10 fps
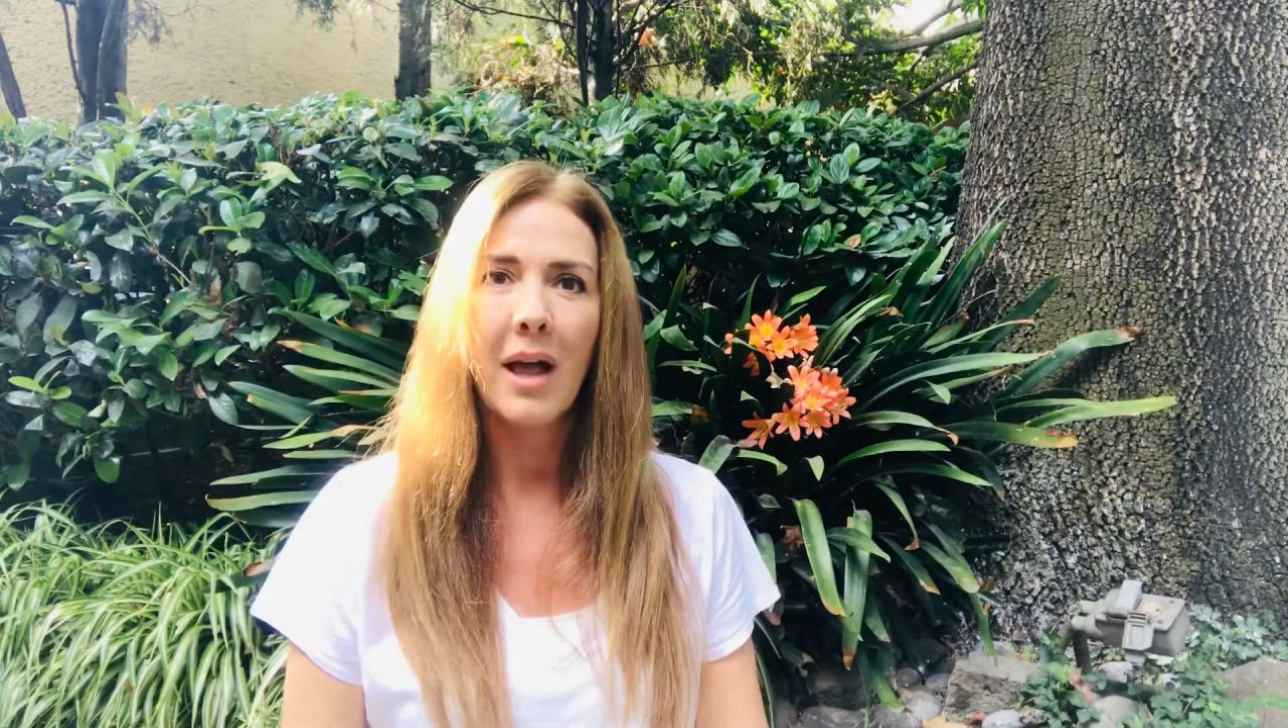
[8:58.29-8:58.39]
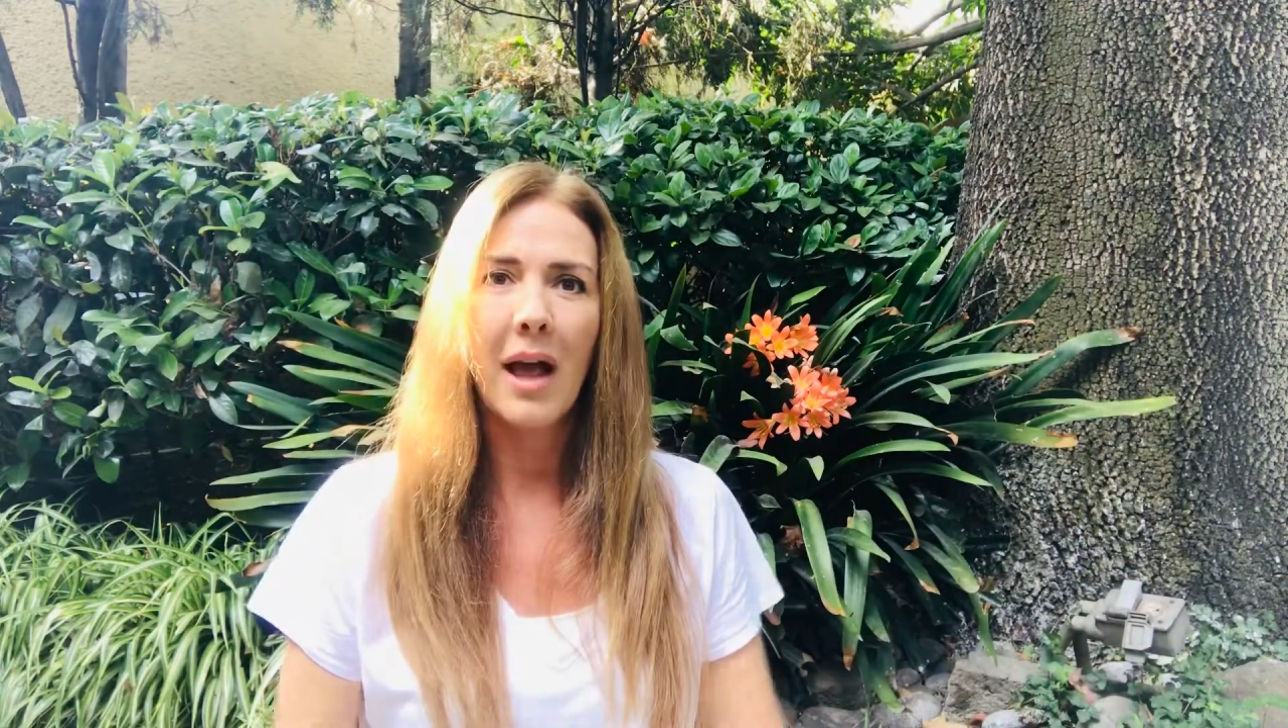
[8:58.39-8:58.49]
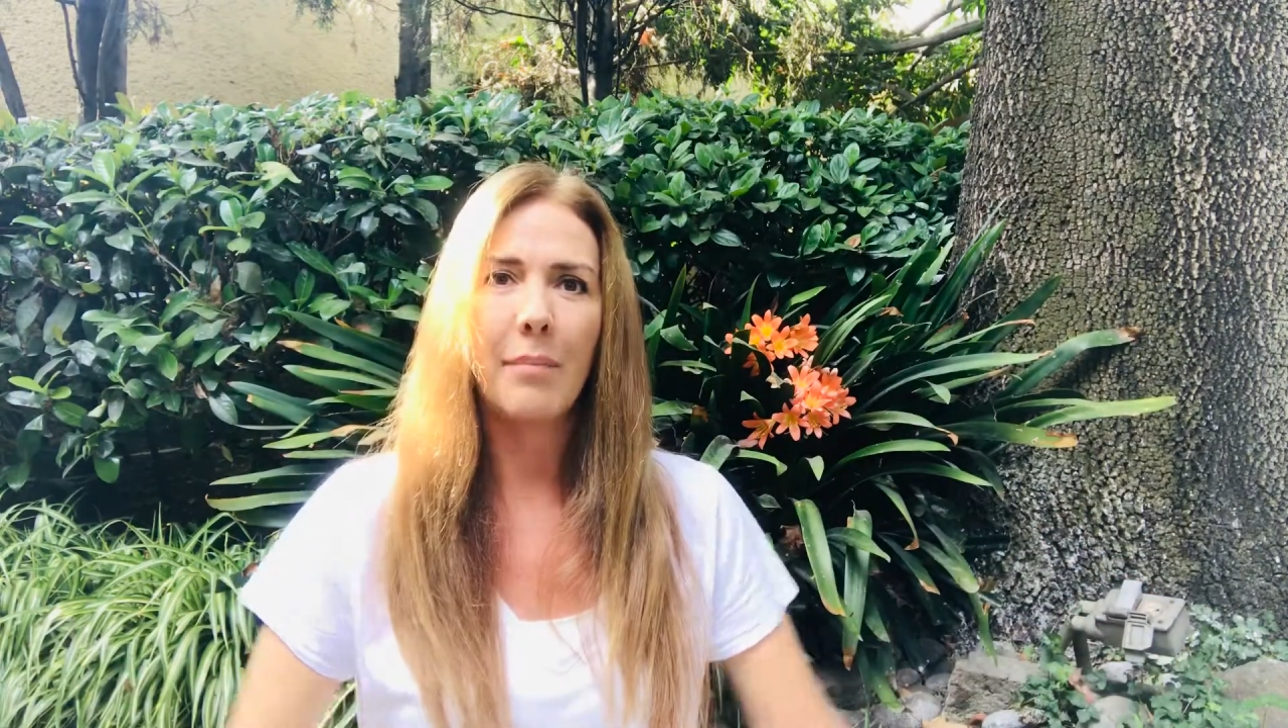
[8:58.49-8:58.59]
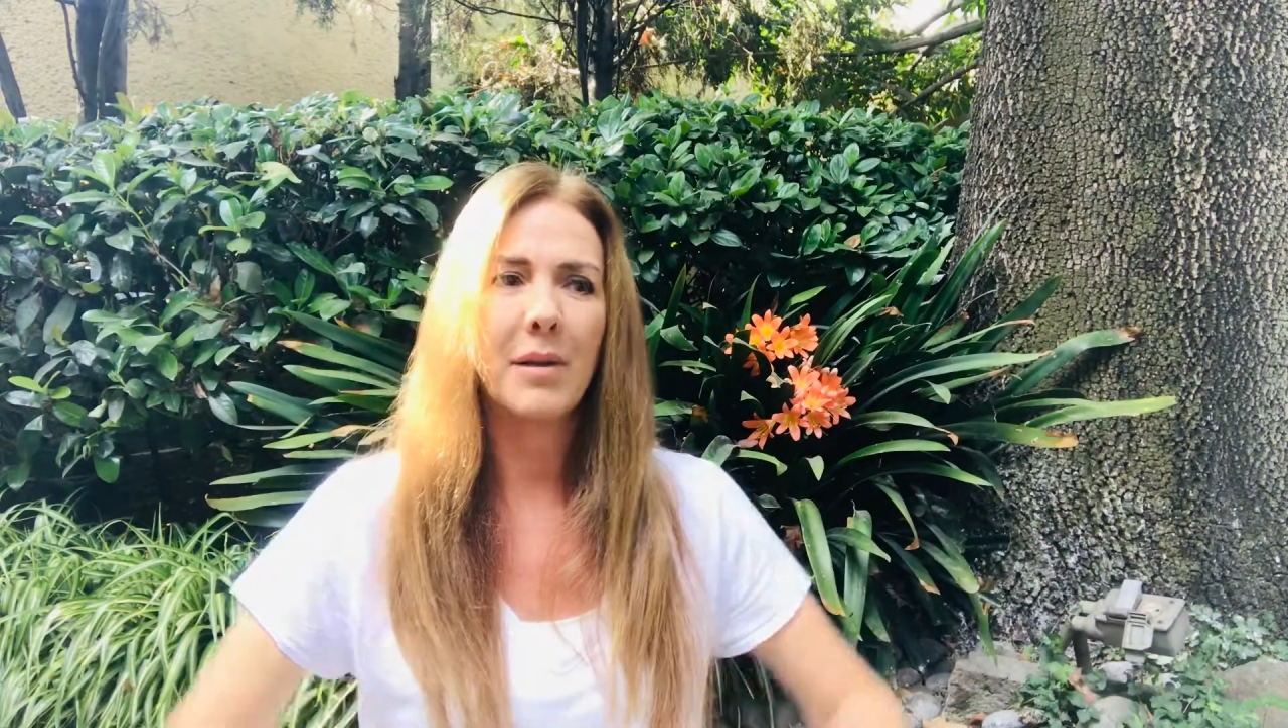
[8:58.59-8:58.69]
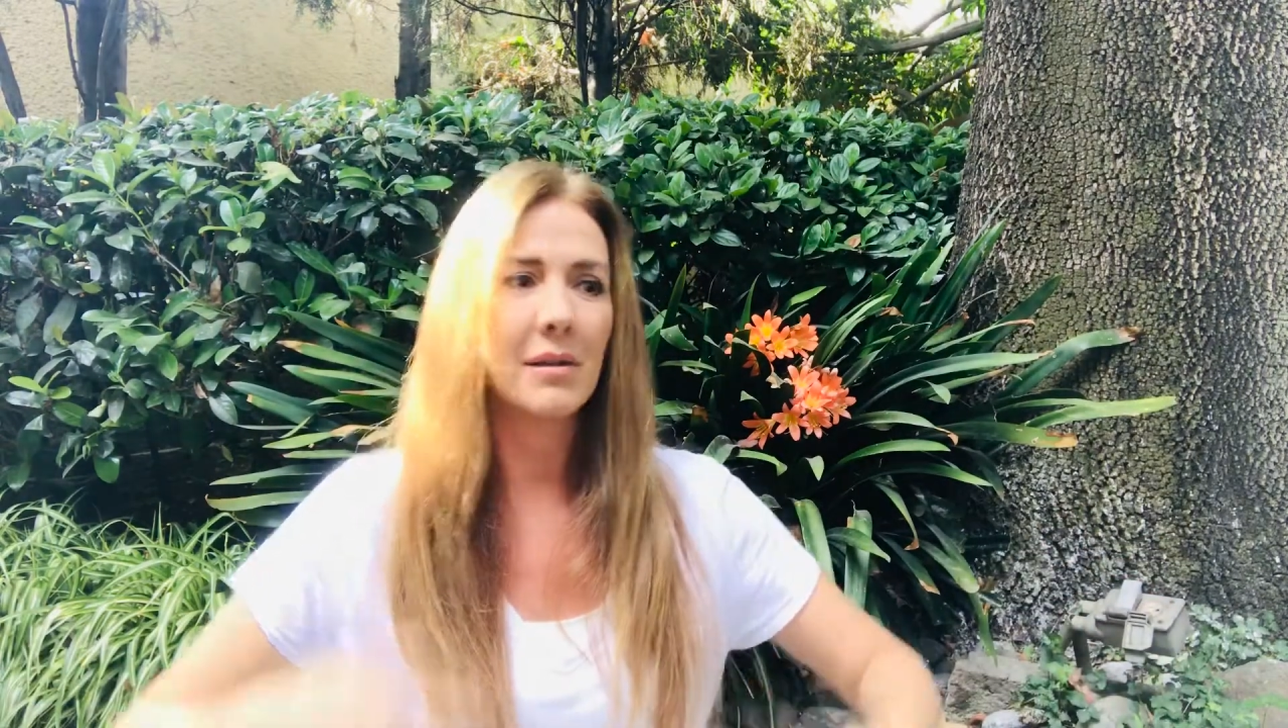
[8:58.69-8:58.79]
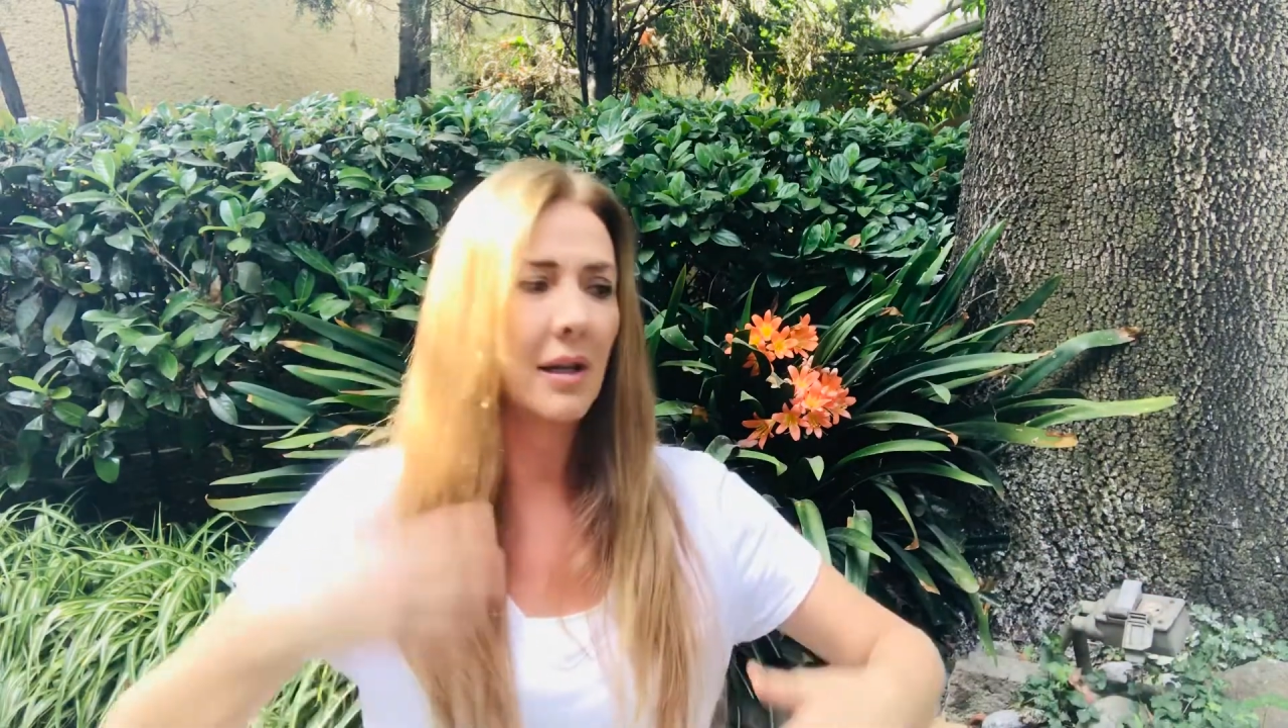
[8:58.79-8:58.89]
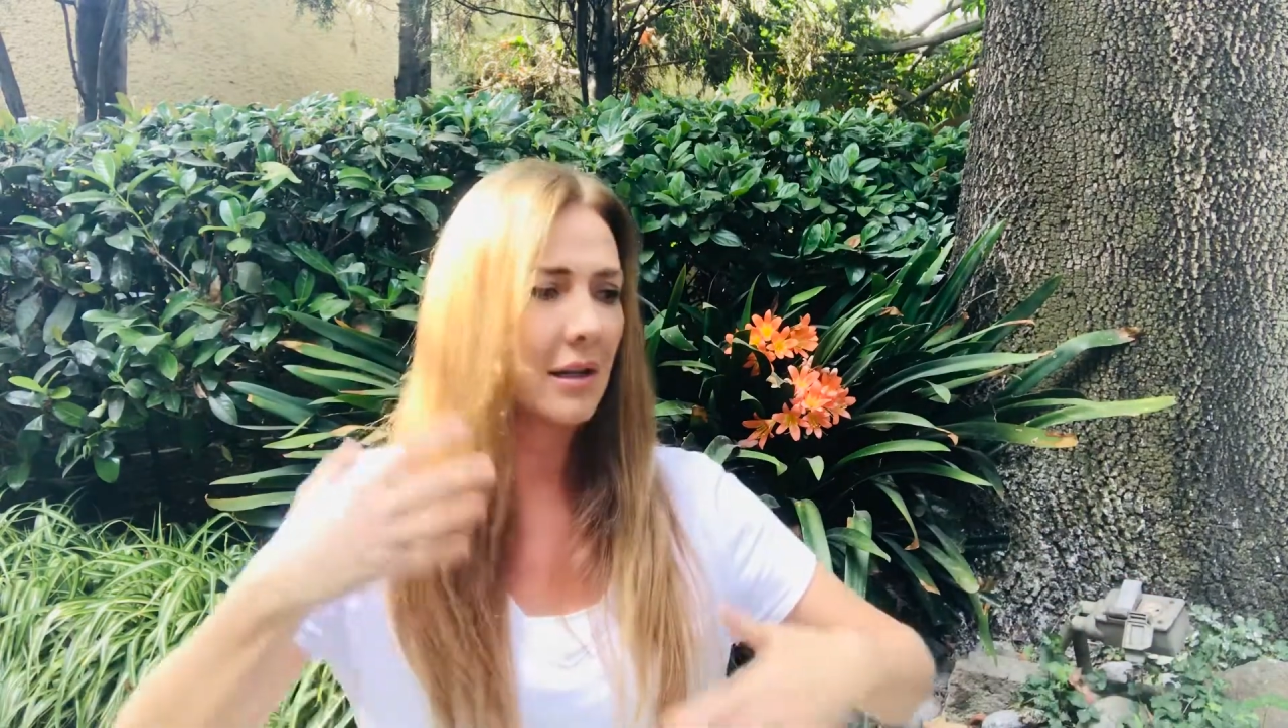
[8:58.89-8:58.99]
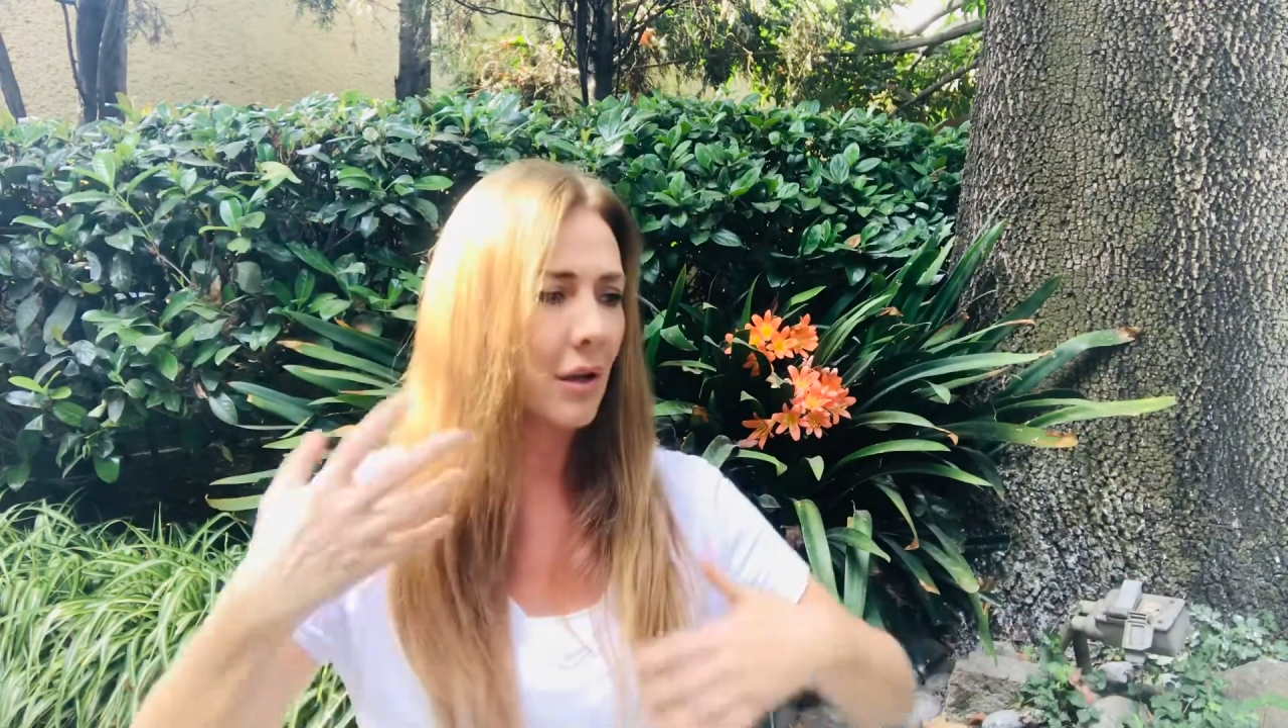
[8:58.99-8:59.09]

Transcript: aprender